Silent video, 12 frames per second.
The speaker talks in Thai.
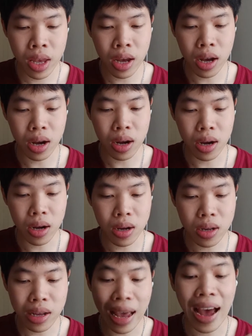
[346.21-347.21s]
ออ
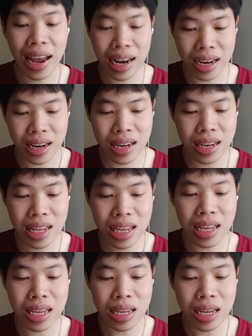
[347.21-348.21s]
งานที่
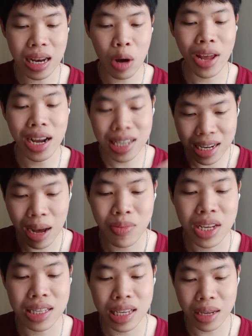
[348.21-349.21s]
เราอยากจะทำ
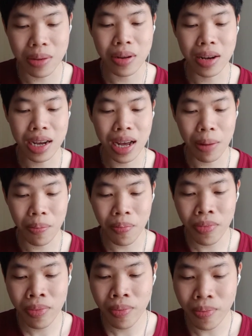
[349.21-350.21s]
จริงๆนะครับ
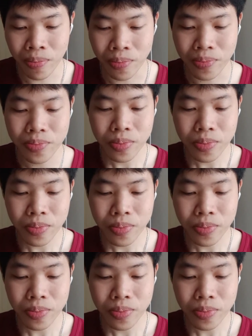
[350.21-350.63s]
อืม